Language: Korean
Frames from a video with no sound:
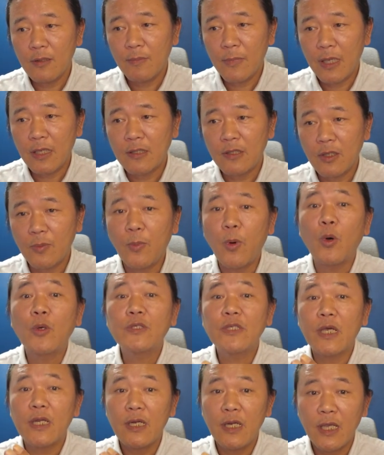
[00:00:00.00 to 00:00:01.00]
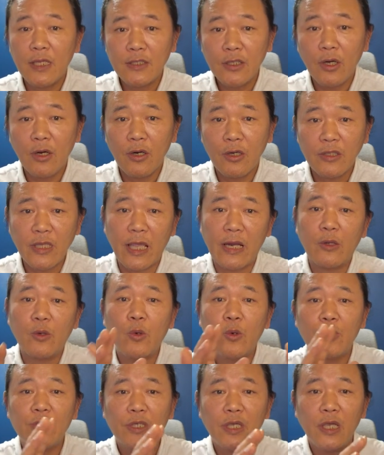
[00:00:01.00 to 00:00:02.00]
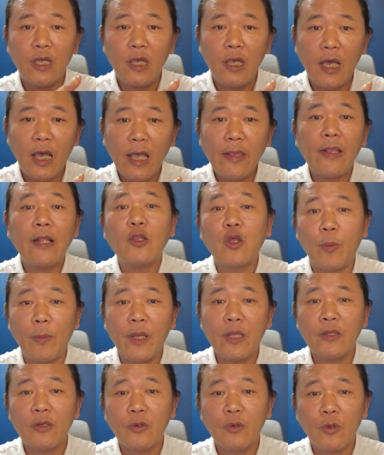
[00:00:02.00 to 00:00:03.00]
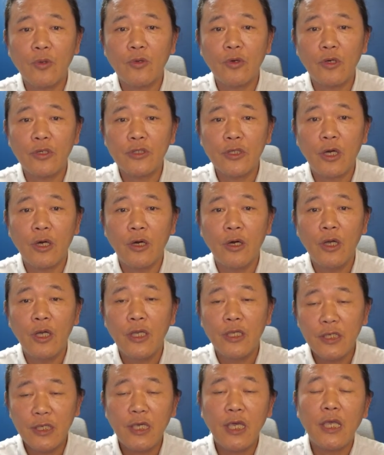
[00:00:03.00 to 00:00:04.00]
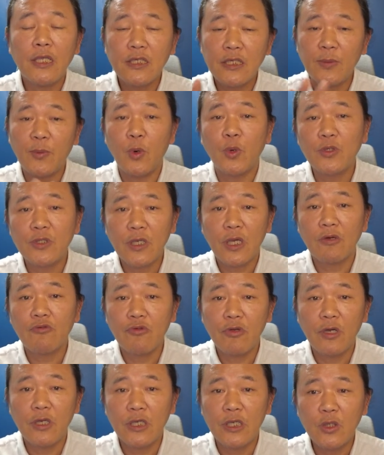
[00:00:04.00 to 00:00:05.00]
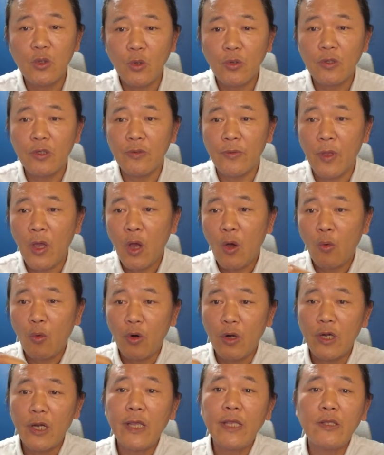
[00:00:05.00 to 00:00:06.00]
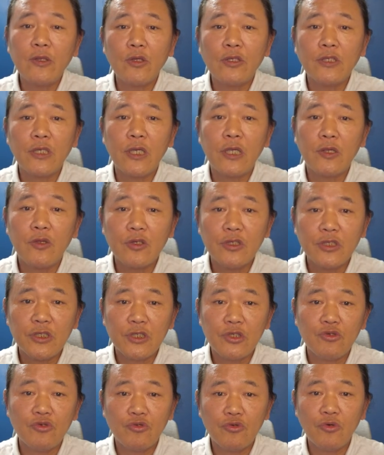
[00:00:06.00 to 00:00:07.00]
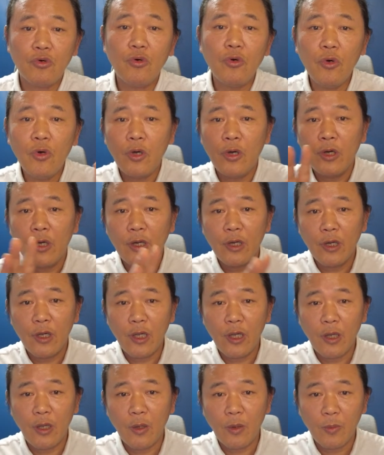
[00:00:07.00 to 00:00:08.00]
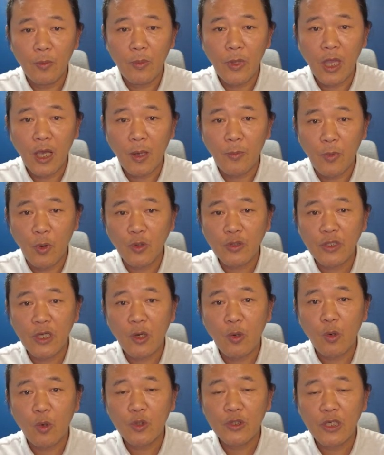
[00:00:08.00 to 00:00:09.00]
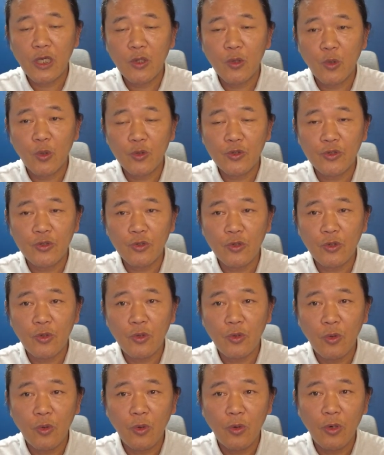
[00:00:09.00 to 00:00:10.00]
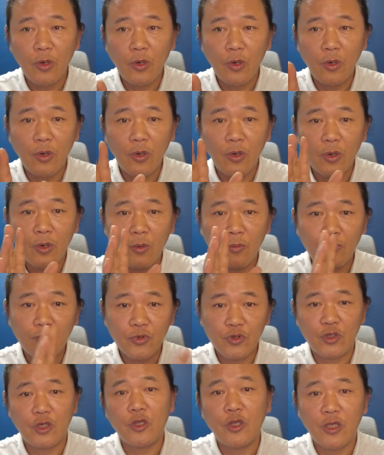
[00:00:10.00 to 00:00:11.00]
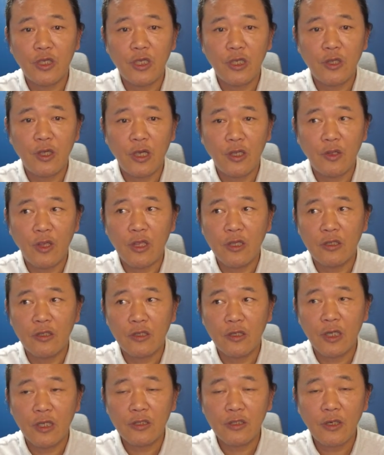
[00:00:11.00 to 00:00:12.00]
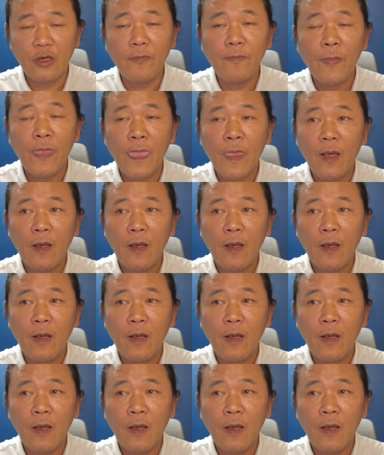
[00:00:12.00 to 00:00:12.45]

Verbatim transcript: 말 그대로 복사를 해서 다른 곳에 하나를 더 만들어 놓는 거죠. 이게 이제 복사고요. 이동은 원래 있던 자리에서 지우고 예, 내가 복사하고자 하는 곳으로 붙여넣기 돼야 되는 그래서